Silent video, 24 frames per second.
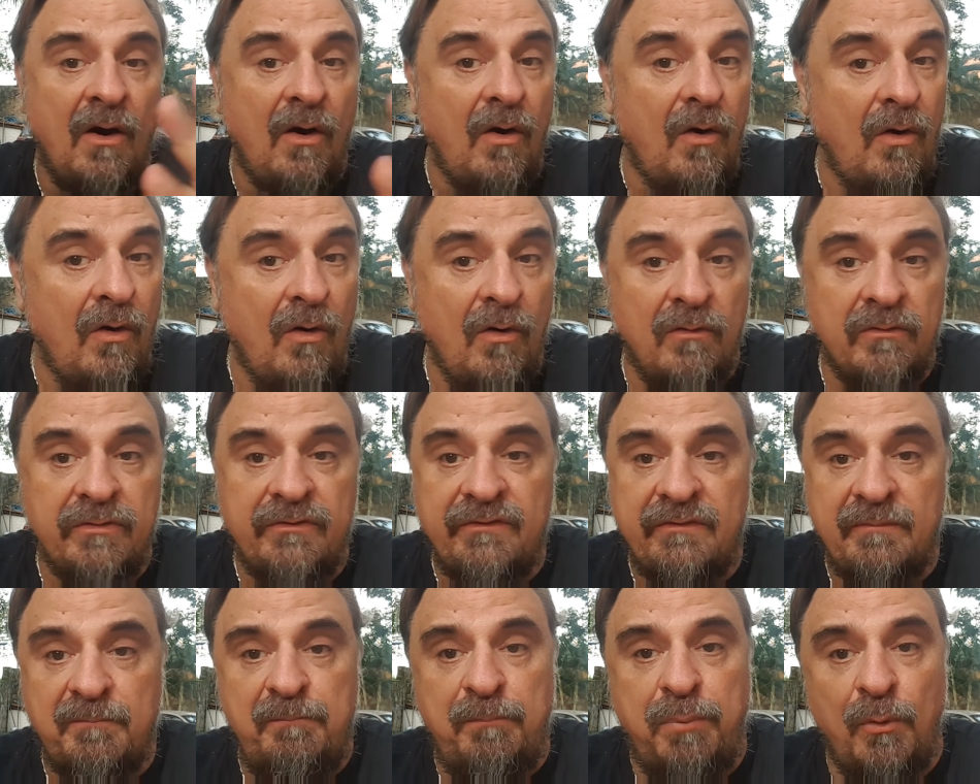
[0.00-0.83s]
ou
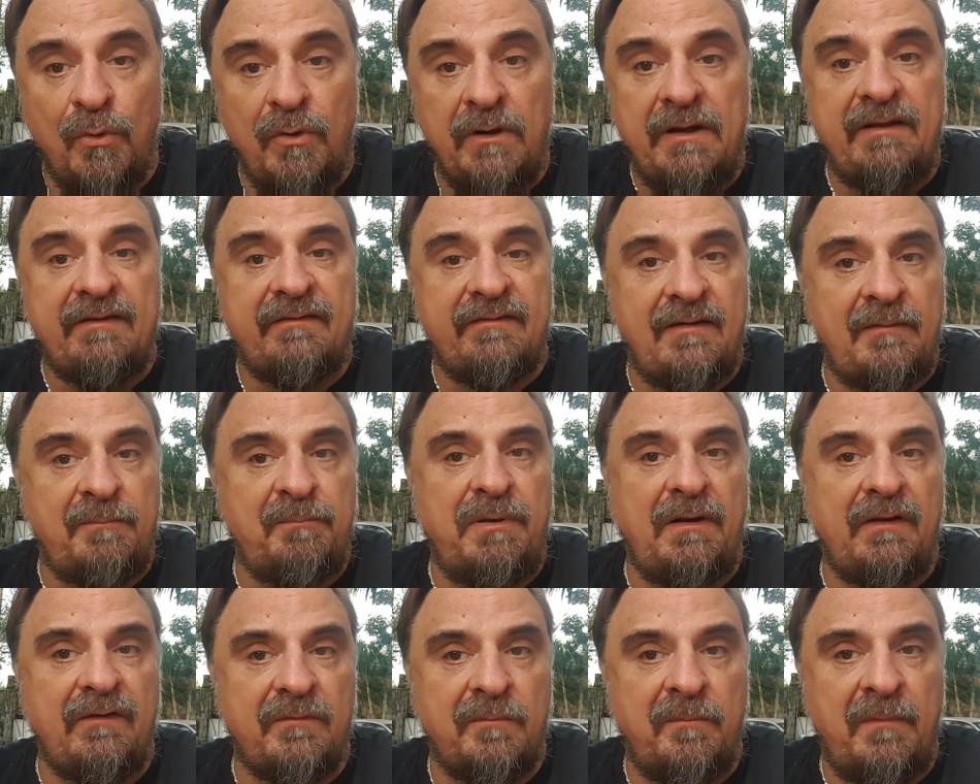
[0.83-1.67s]
pura e
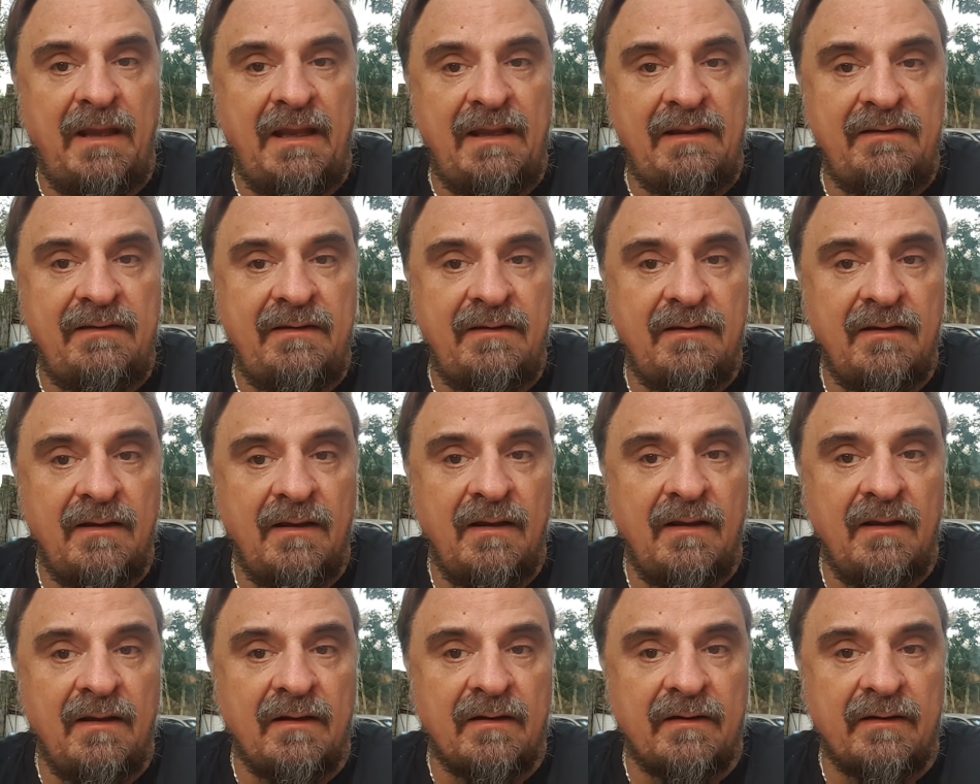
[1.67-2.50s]
simplesmente
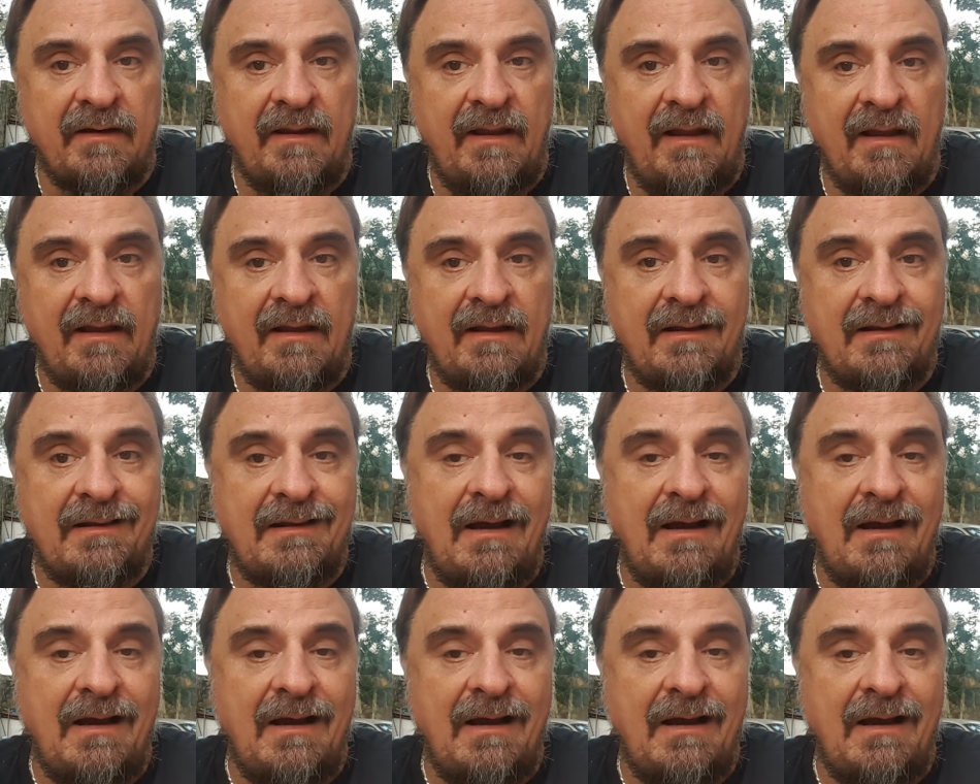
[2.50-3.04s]
né,